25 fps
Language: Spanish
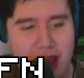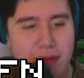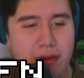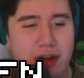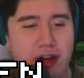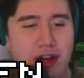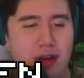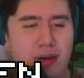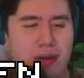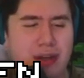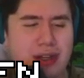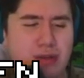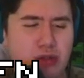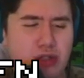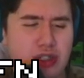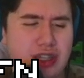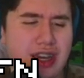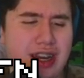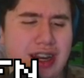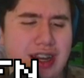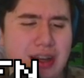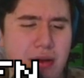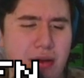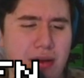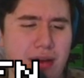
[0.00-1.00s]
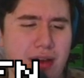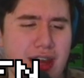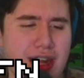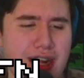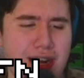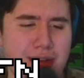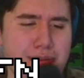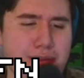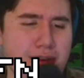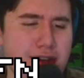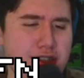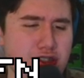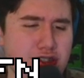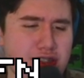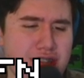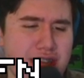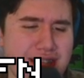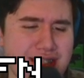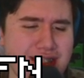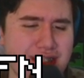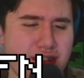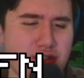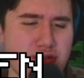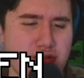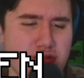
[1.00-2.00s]
bueno, muchas gracias, por esos
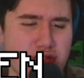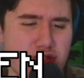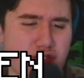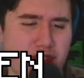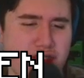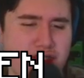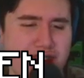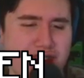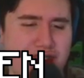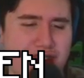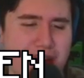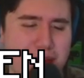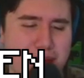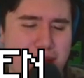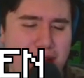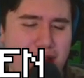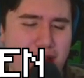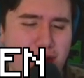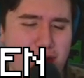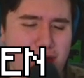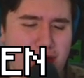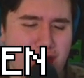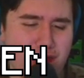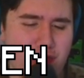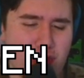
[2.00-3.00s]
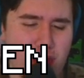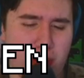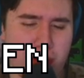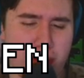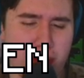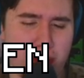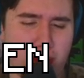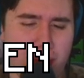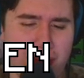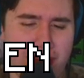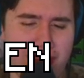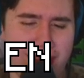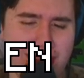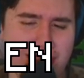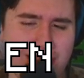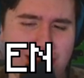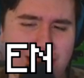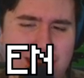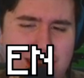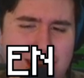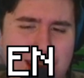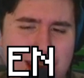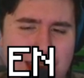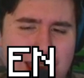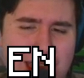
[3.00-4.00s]
hacks de construcción de la Minecraft 1.20.
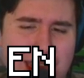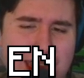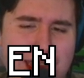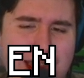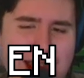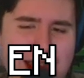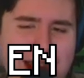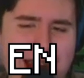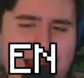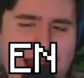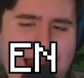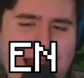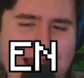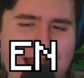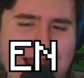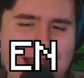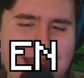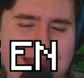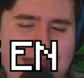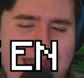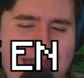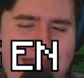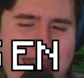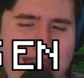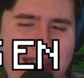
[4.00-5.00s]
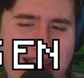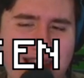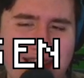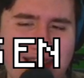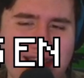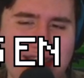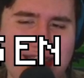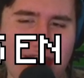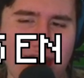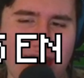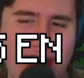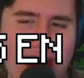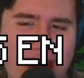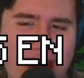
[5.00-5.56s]
Eh, la Tail, digo, la